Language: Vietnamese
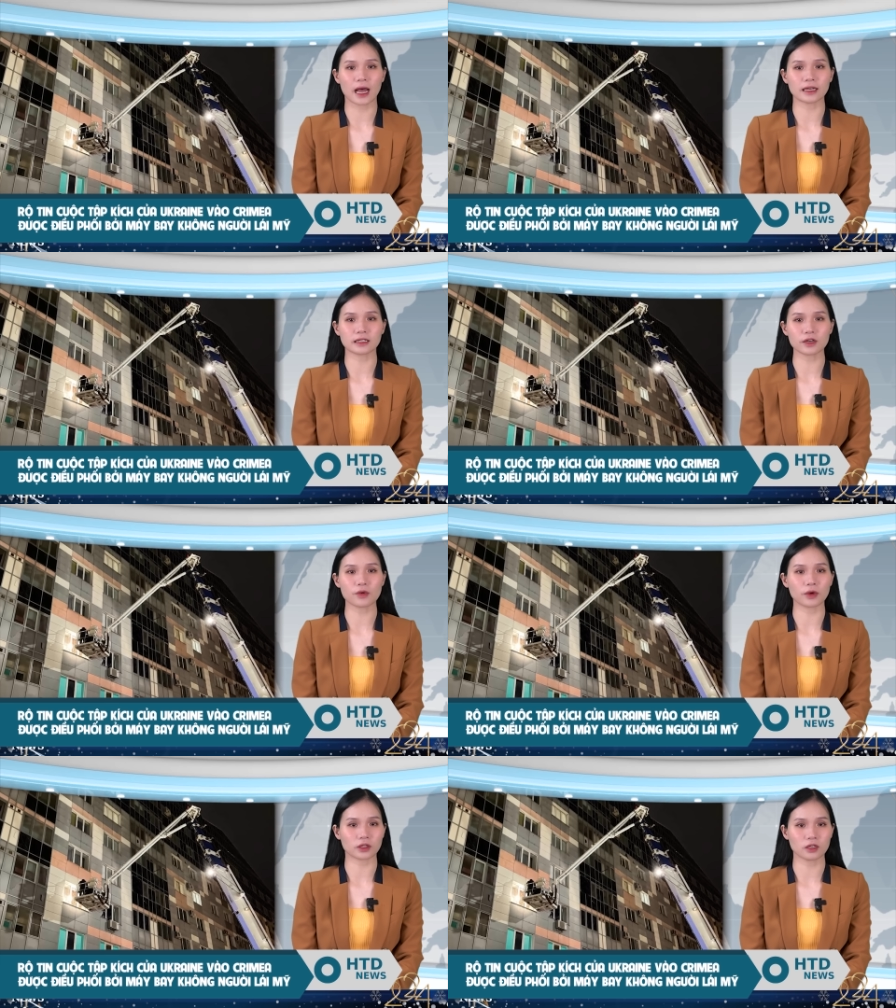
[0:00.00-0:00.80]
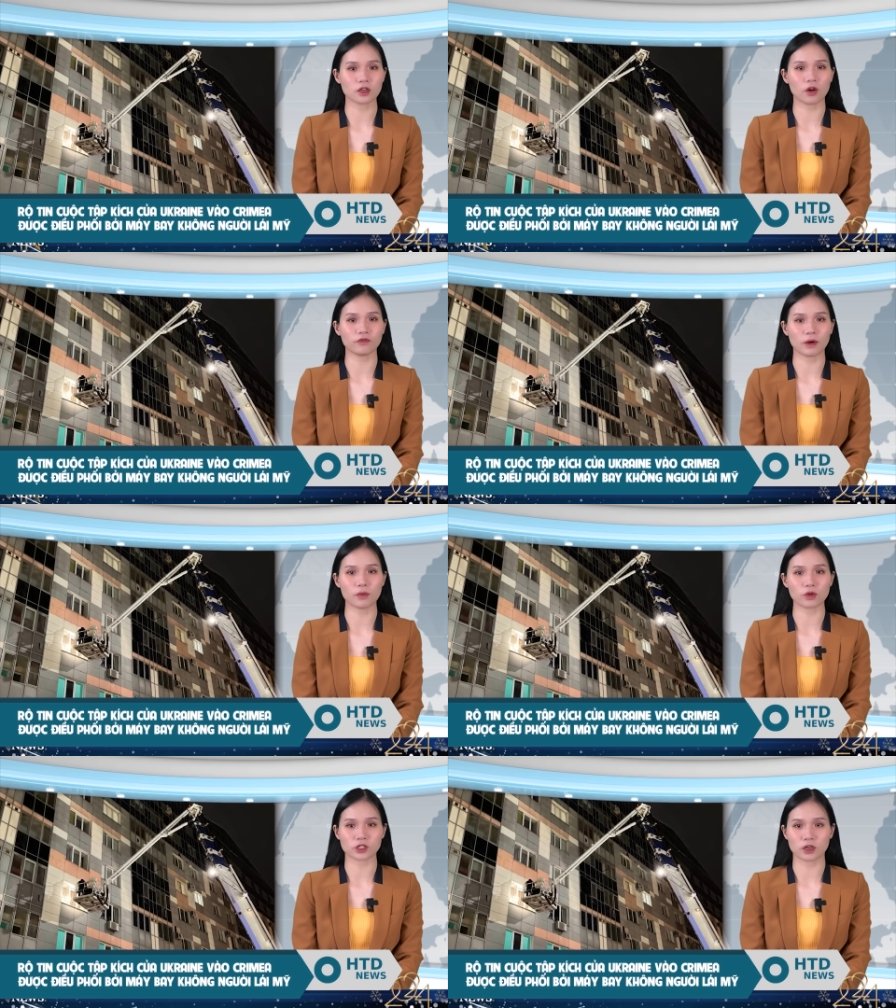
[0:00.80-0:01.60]
hành các cuộc tấn công vào
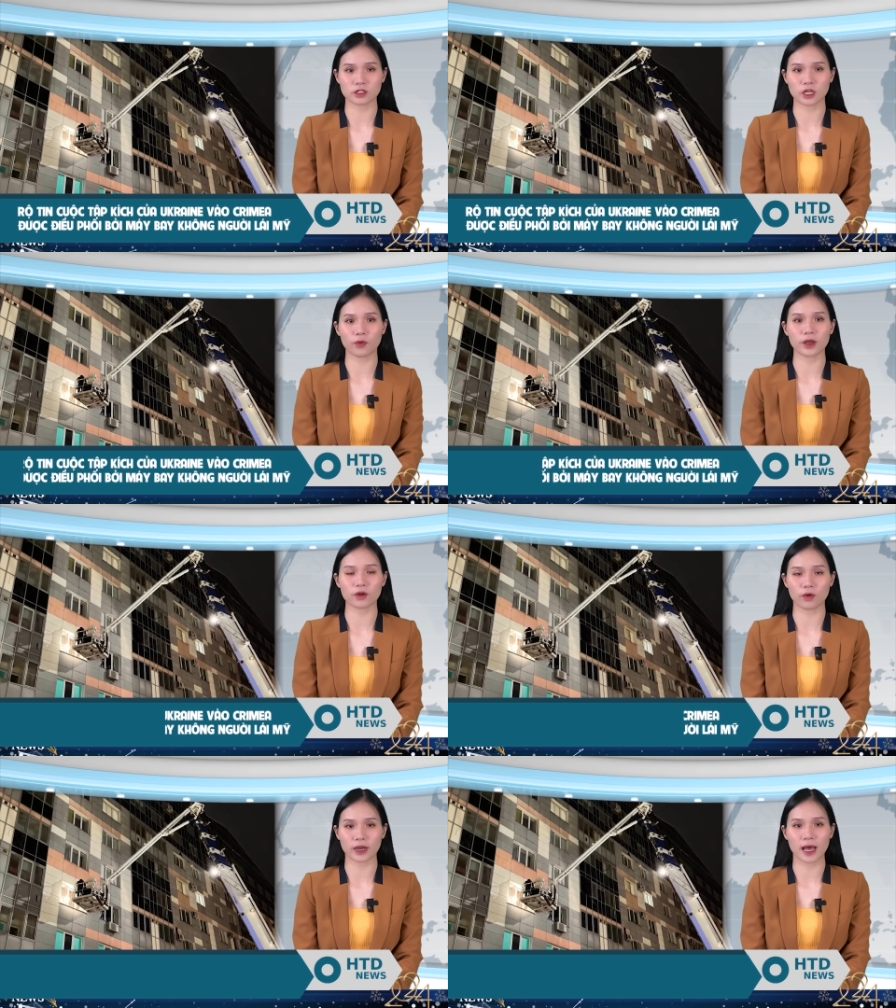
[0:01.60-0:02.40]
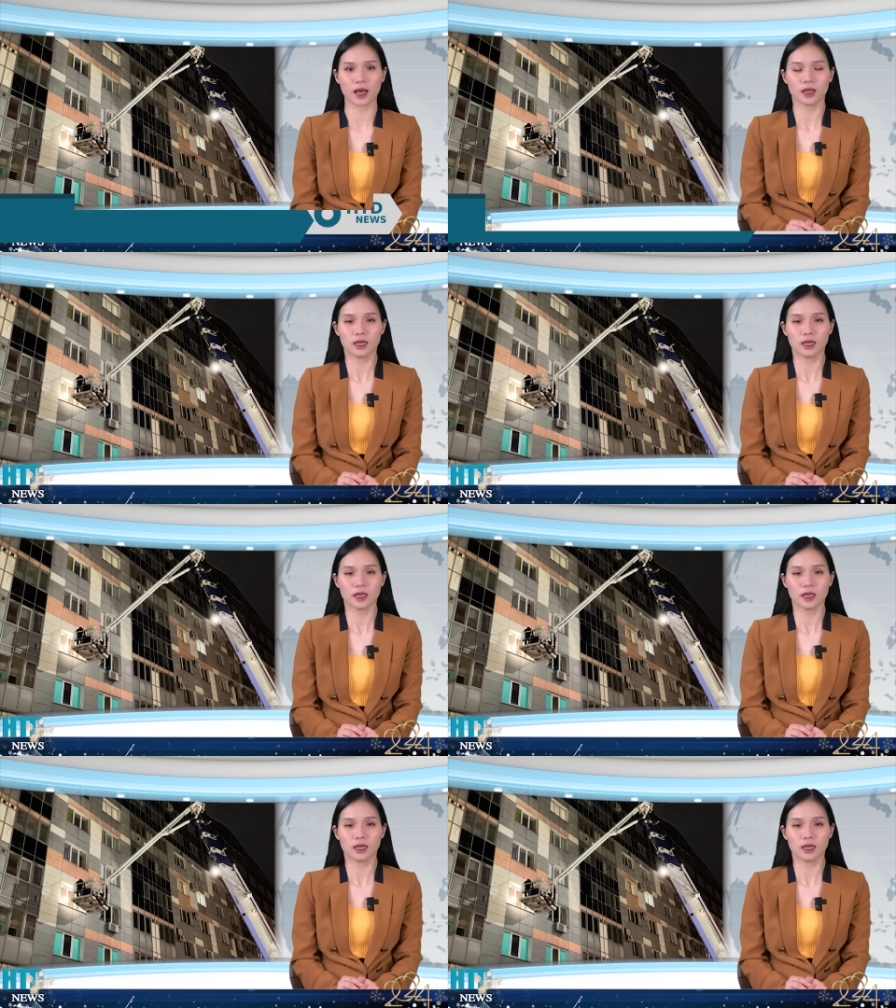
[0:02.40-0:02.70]
một sở chỉ huy của Nga